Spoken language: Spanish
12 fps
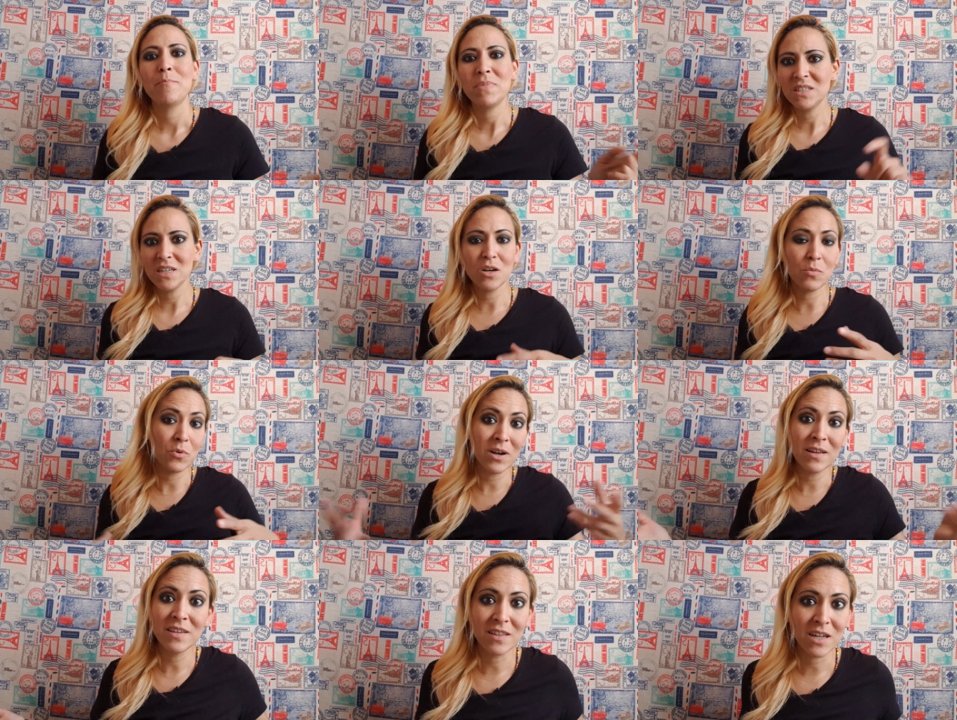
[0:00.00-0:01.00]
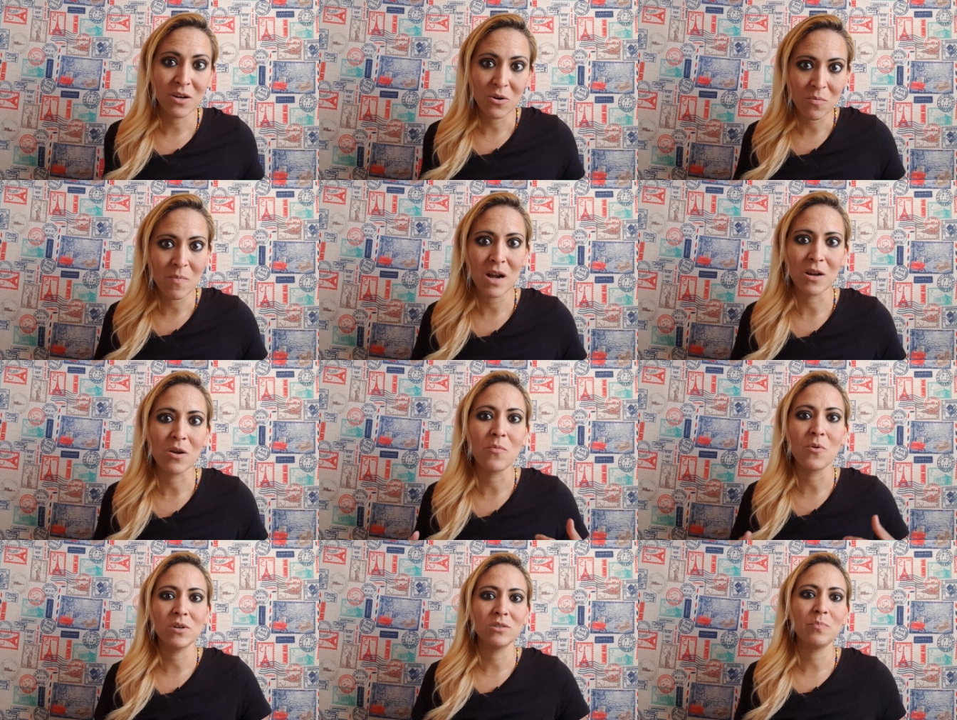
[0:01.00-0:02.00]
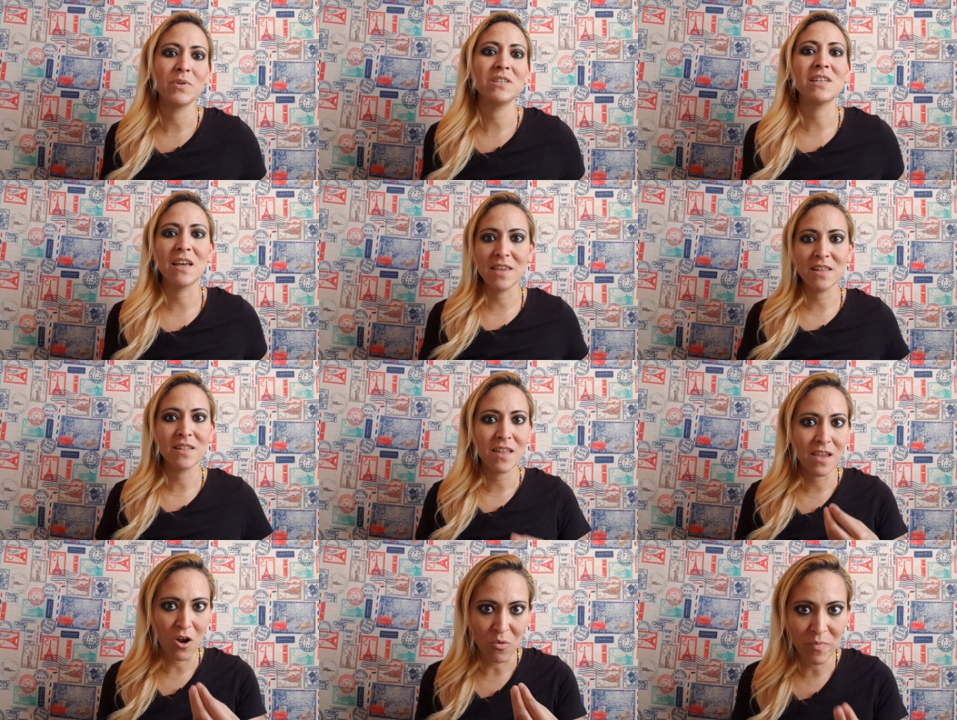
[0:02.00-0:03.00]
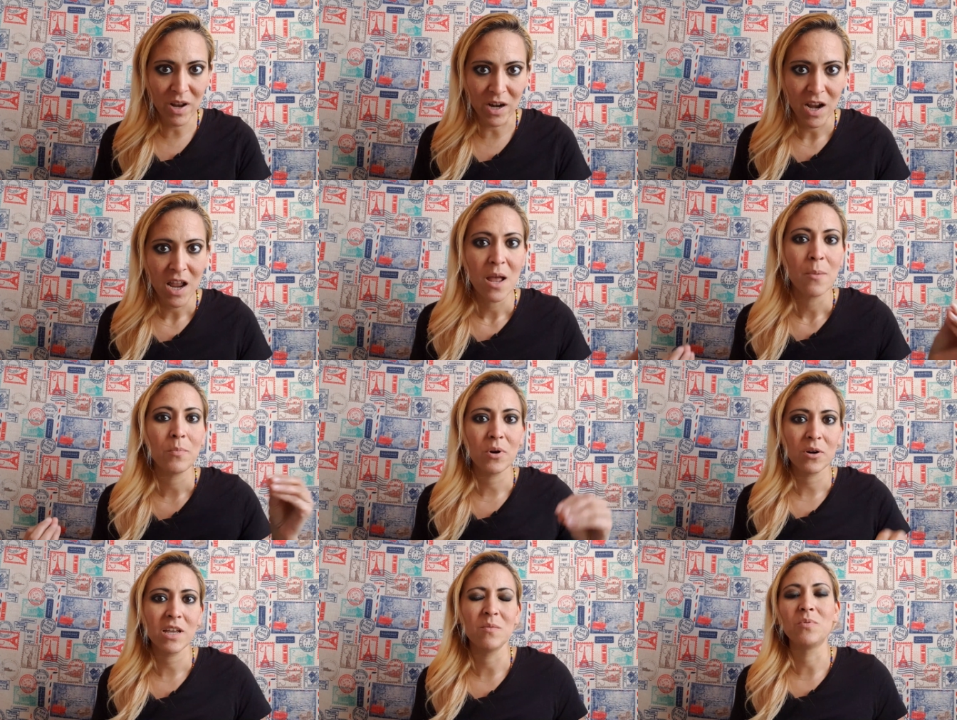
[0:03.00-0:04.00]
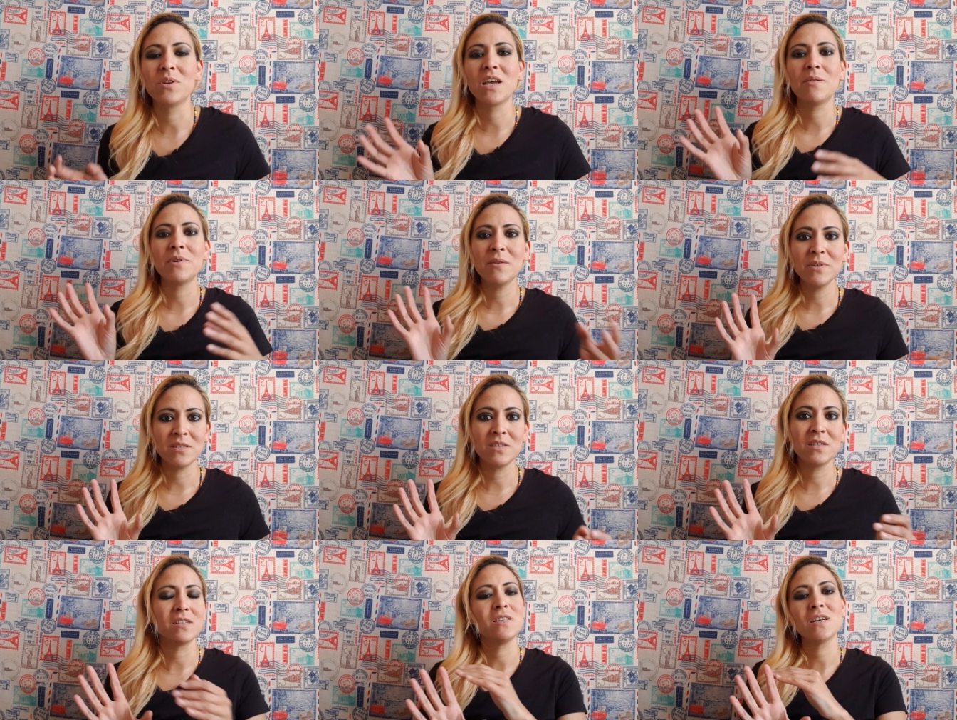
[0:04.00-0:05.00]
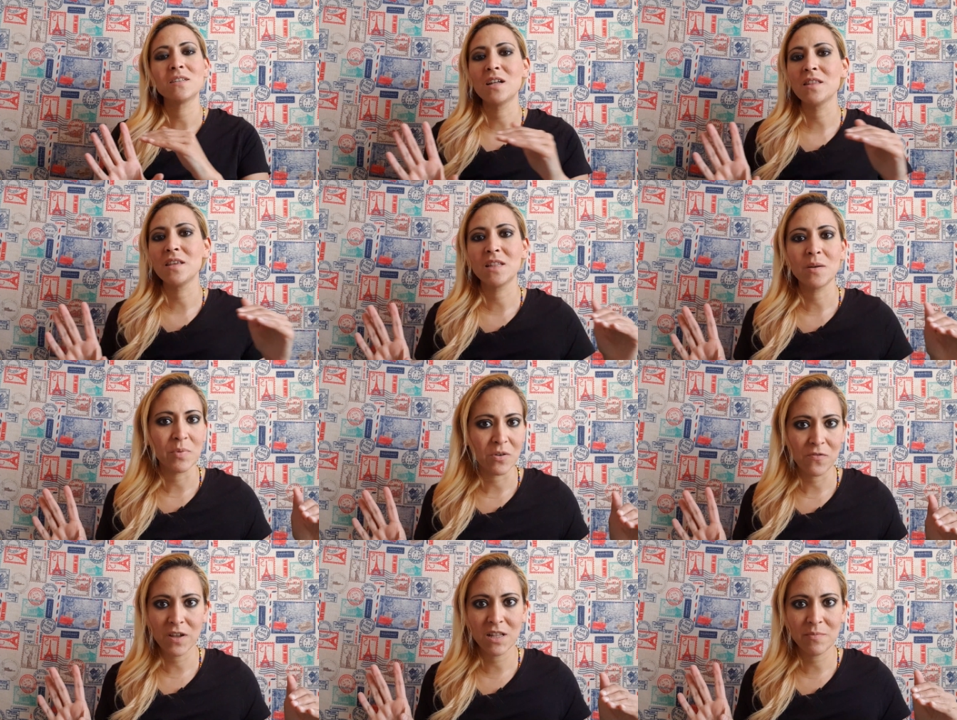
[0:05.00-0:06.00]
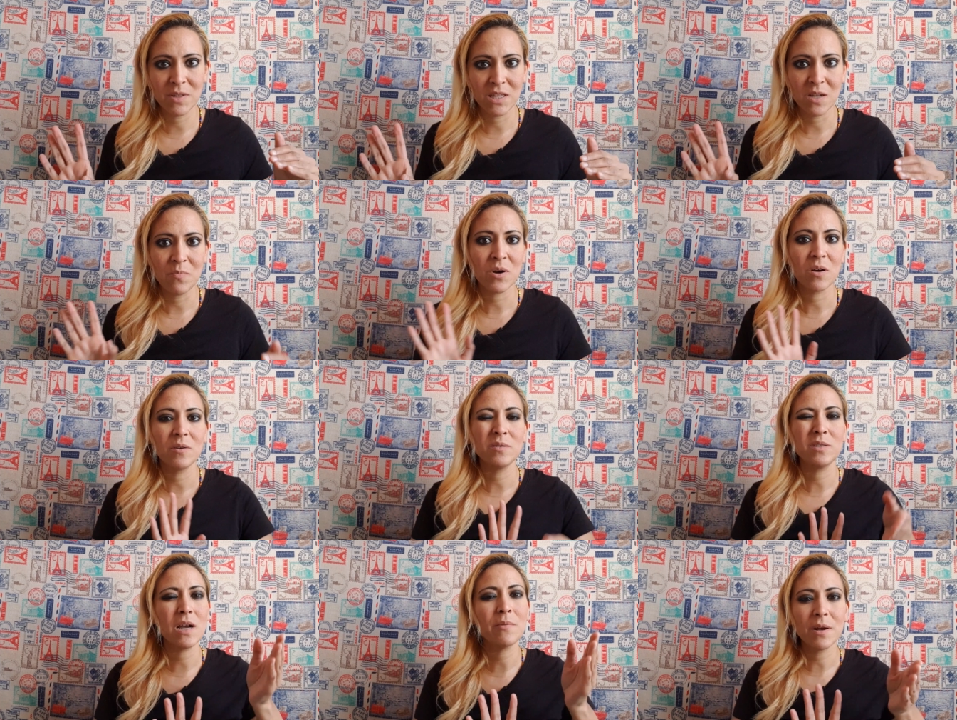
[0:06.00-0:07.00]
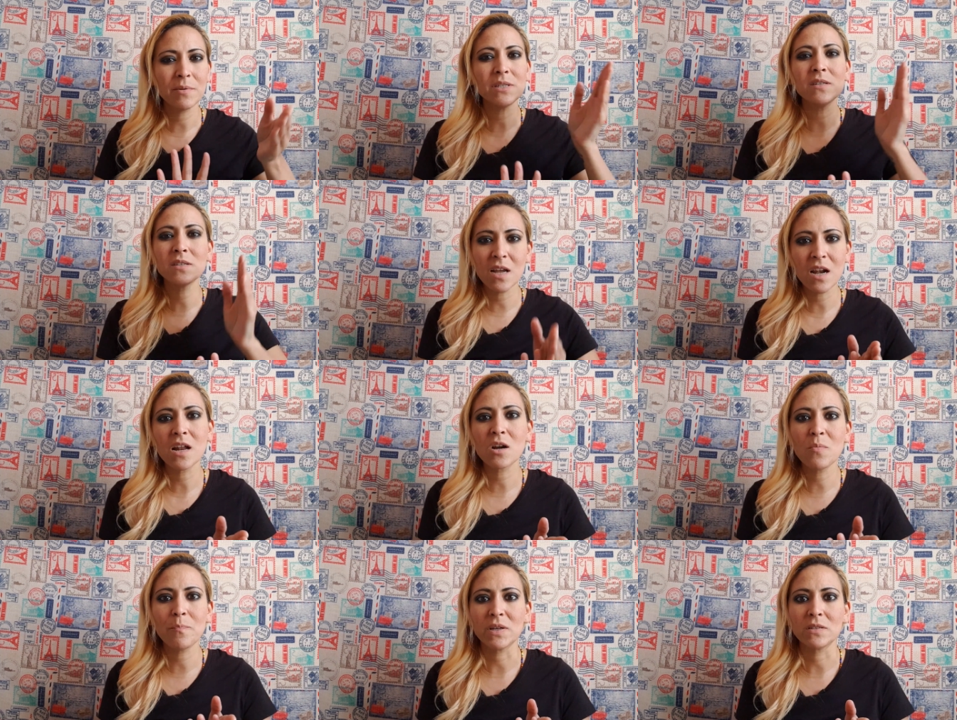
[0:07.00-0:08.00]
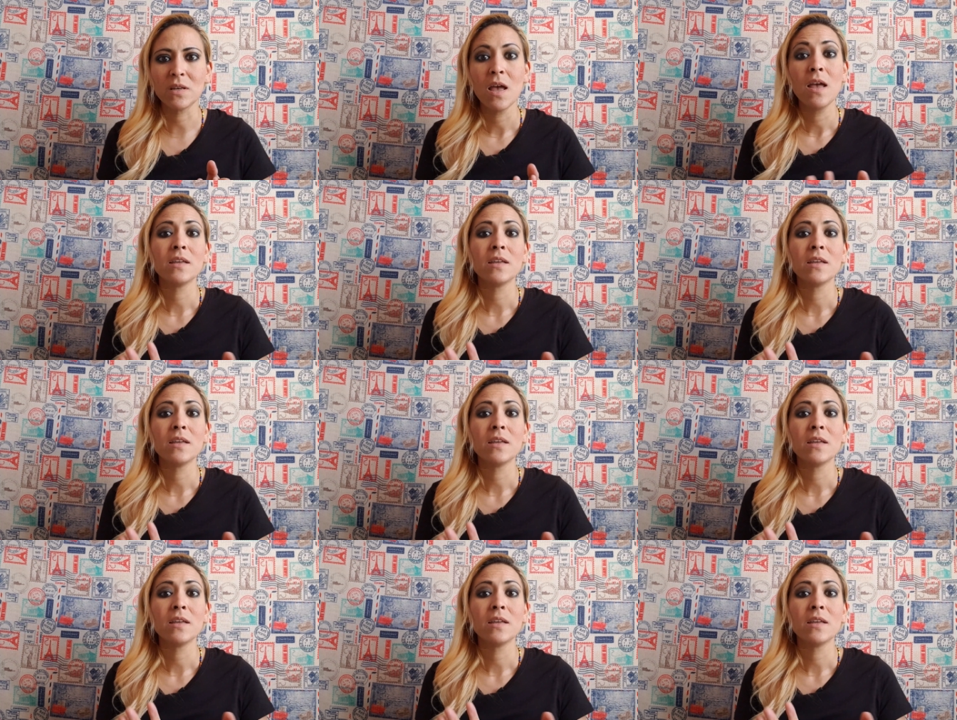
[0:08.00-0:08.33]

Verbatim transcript: Va a ser como una dieta normal, como cuando te pones a dieta de comer. ¿Por qué? Porque habrá veces que sigas la dieta perfectamente, pero habrá veces que la rompas.